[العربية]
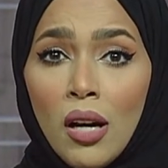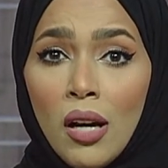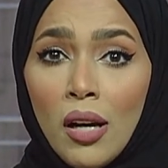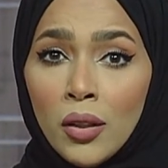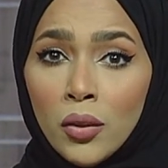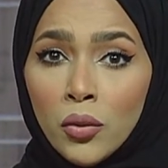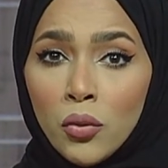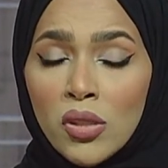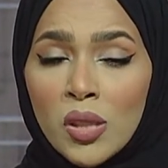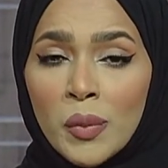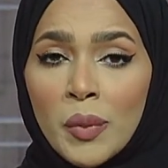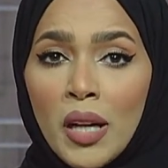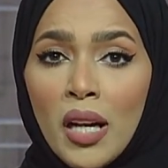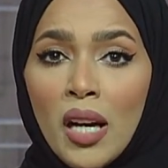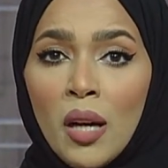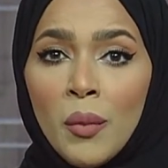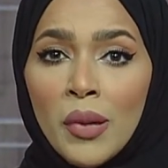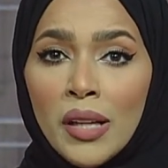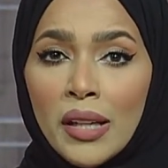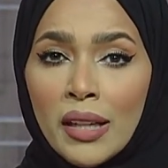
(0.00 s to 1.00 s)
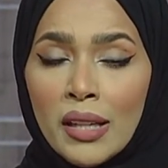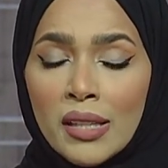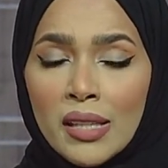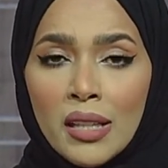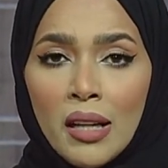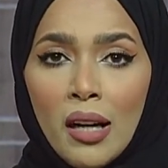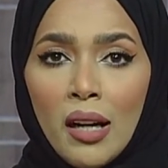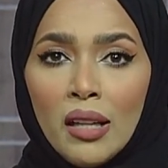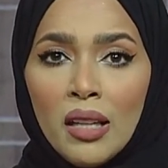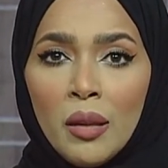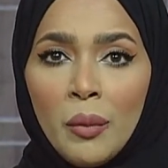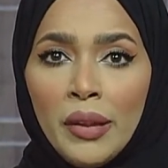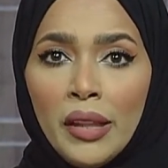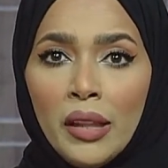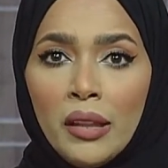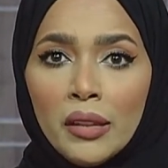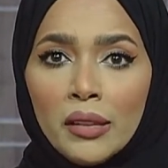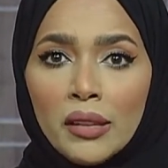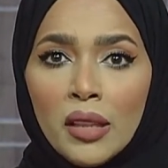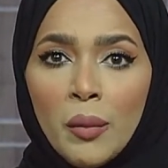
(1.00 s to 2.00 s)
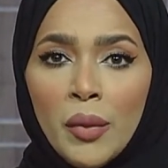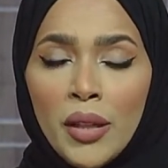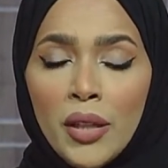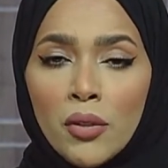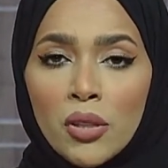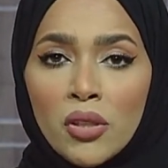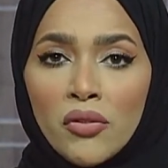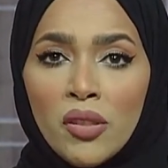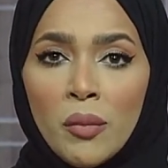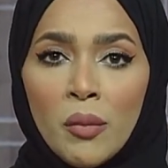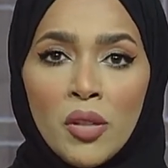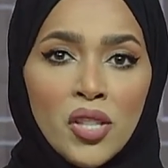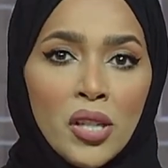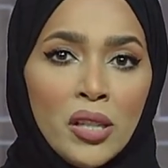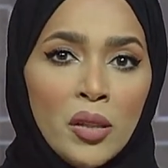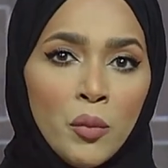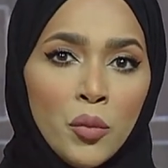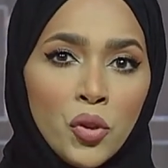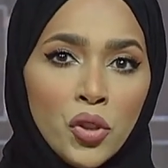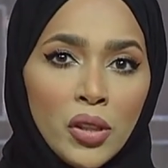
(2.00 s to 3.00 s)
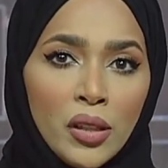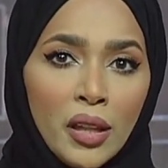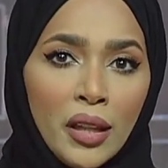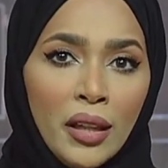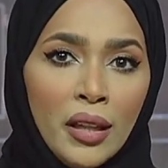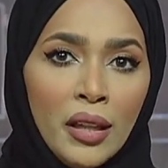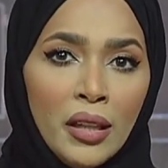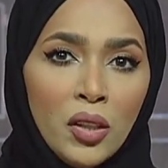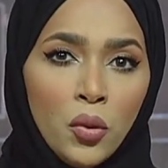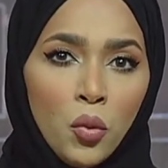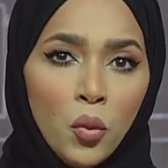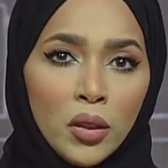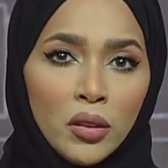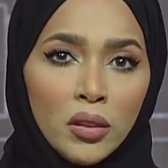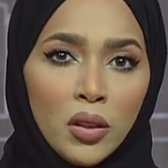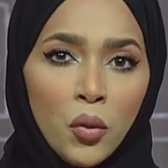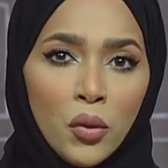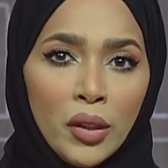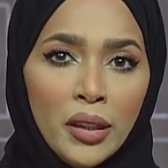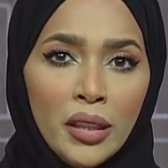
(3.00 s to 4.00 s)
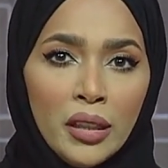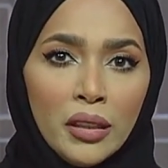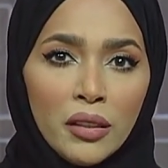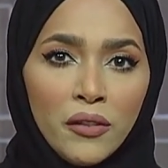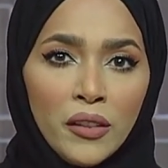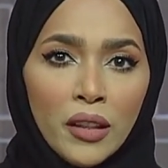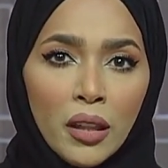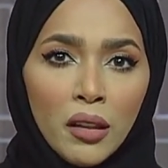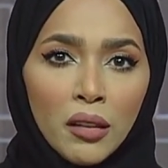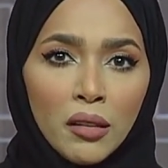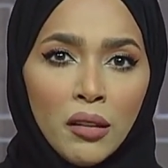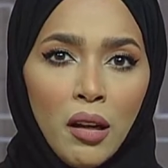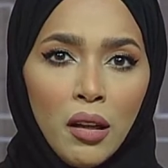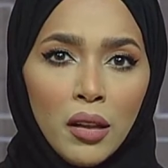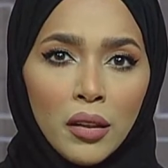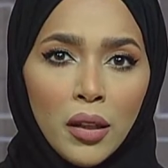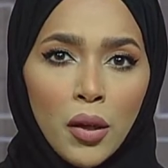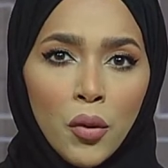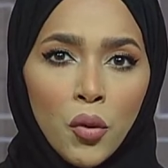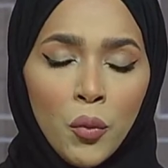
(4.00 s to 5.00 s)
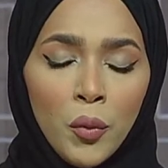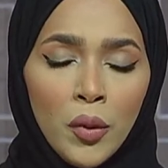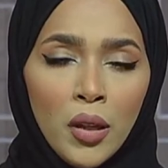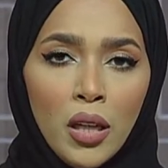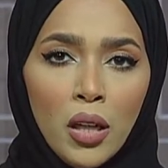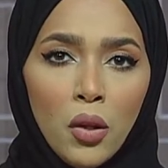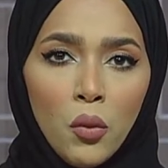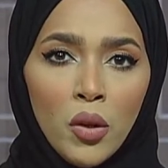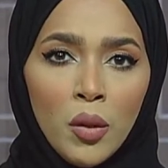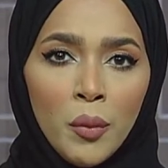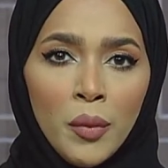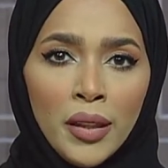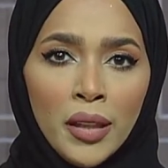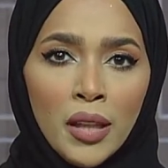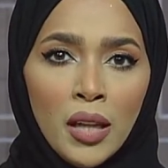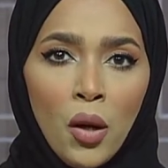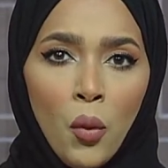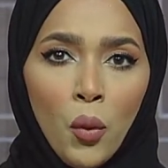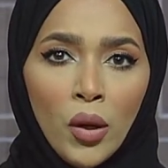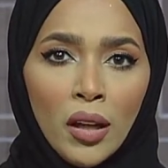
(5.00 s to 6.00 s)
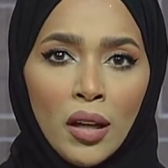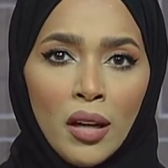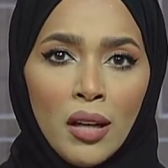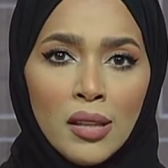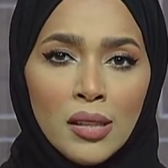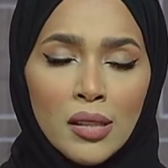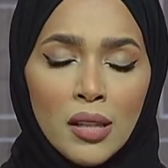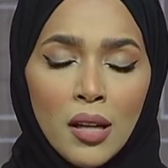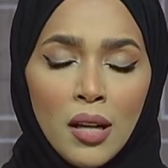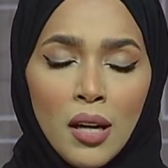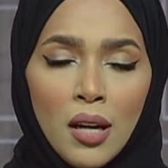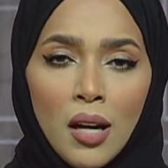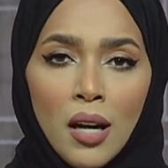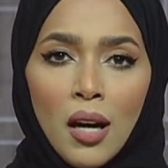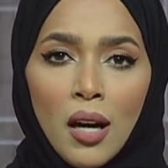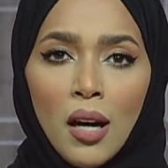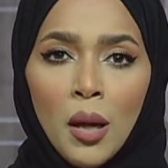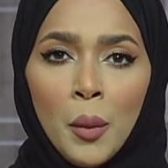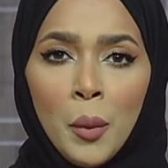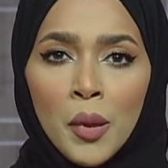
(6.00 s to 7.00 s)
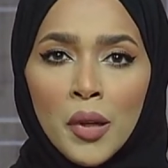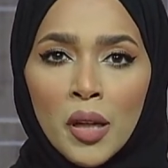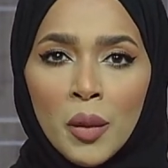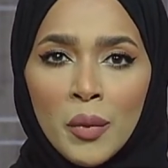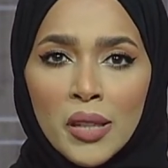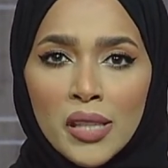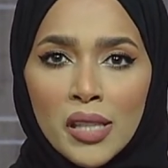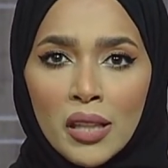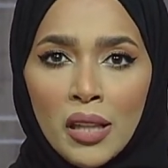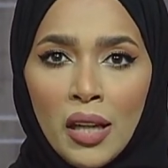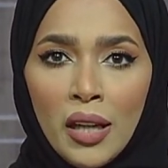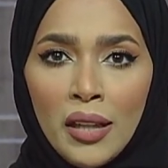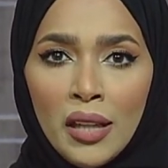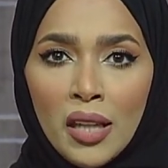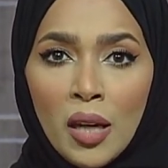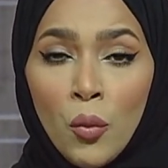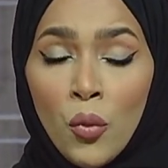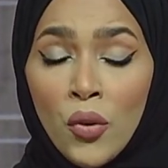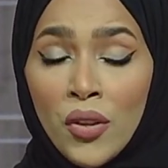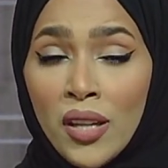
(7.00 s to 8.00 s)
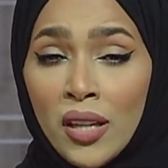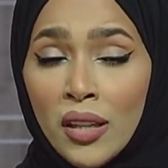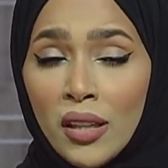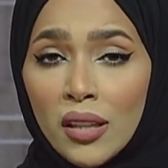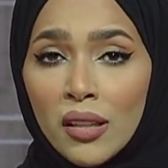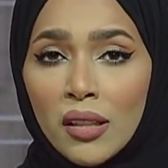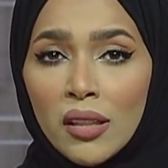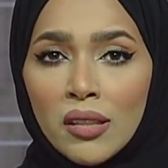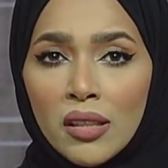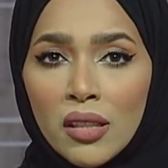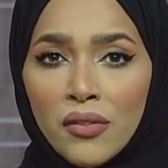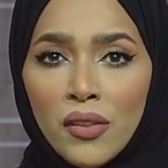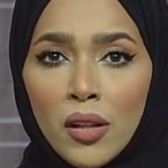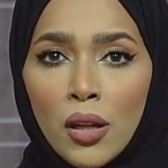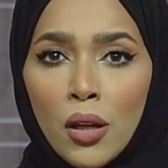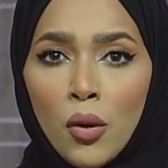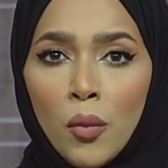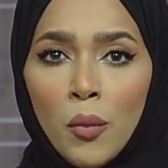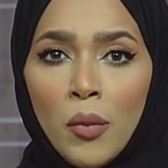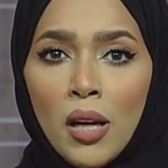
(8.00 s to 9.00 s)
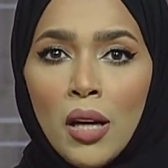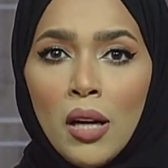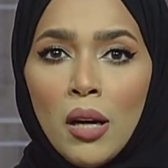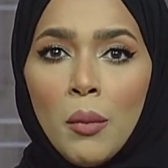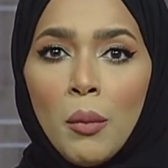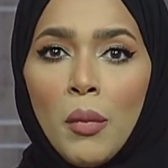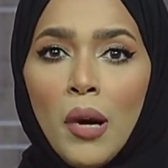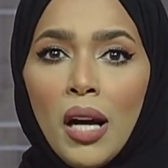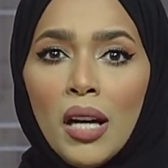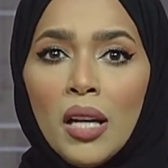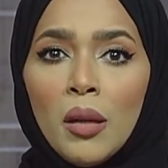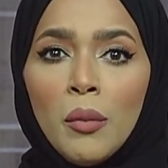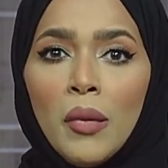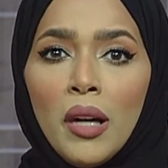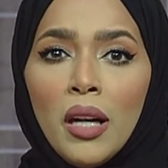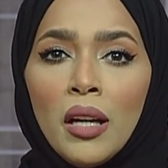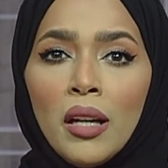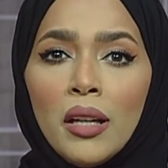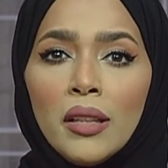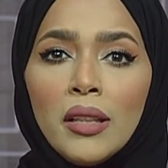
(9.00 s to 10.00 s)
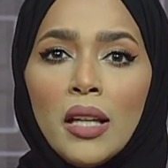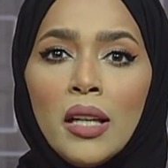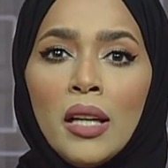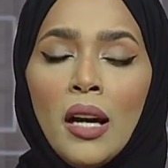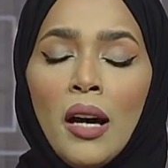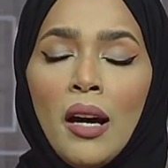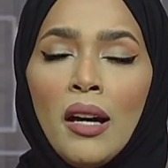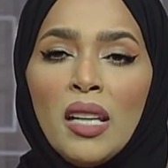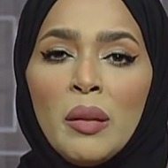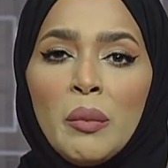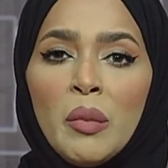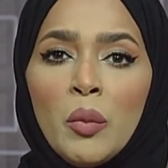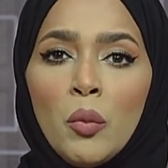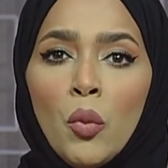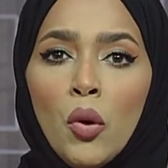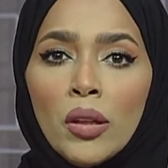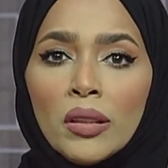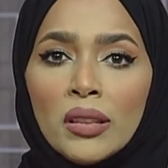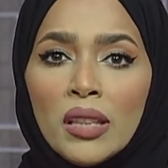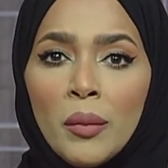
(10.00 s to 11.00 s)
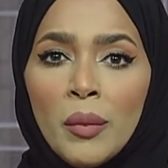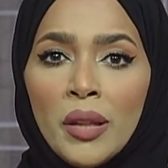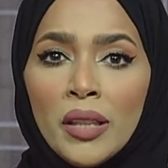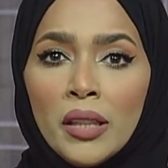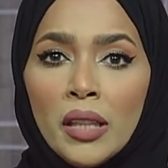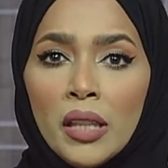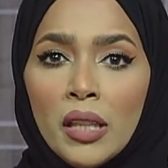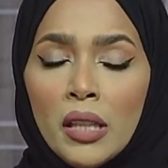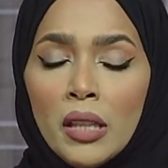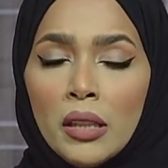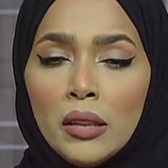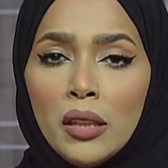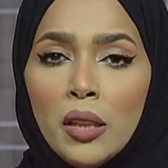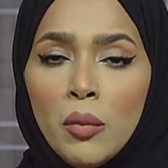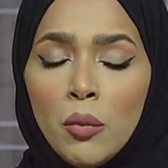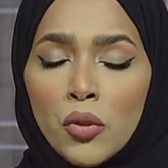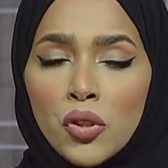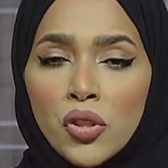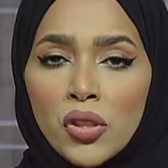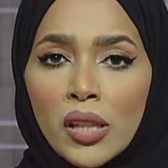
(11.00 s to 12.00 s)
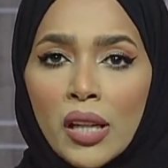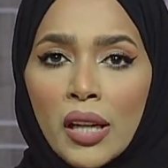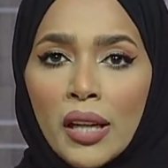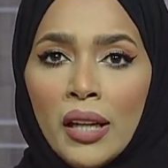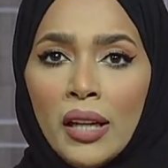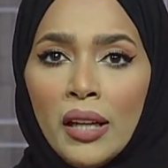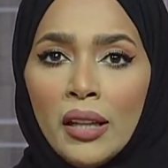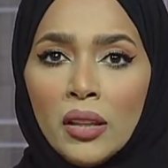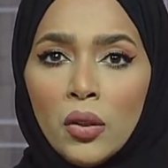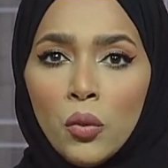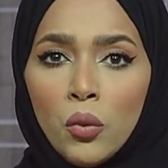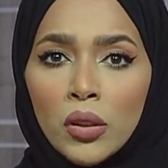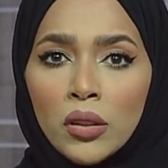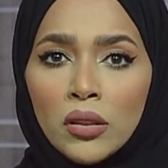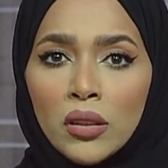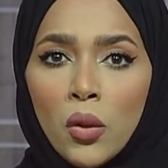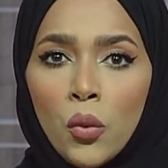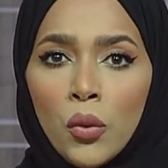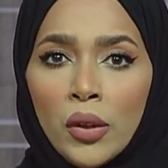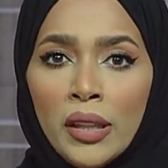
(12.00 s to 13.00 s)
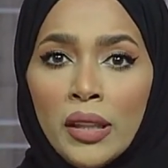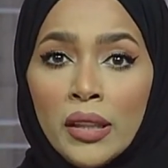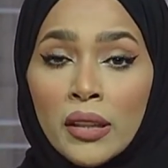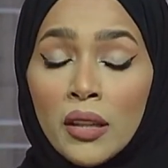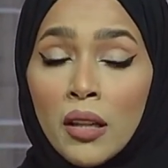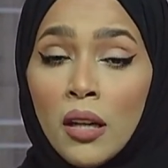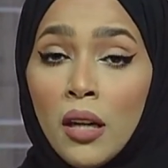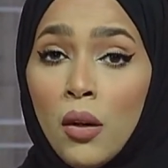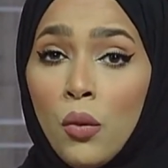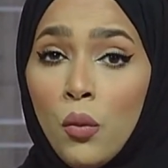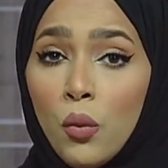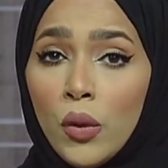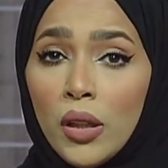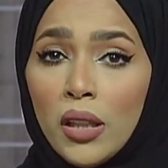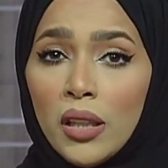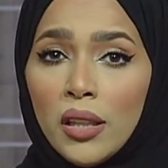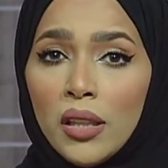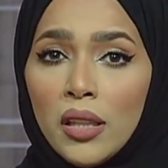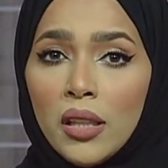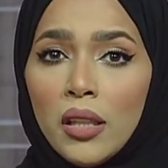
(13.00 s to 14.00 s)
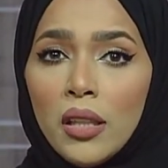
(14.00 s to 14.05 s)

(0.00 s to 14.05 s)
أن تصبح مركزا عالميا للتميز في مجال المشتريات والتوريد في قطاع الكهرباء والمياه والغاز أبرمت الهيئة مذكرة تفاهم مع المعهد العالمي المعتمد للمشتريات والتوريد كأول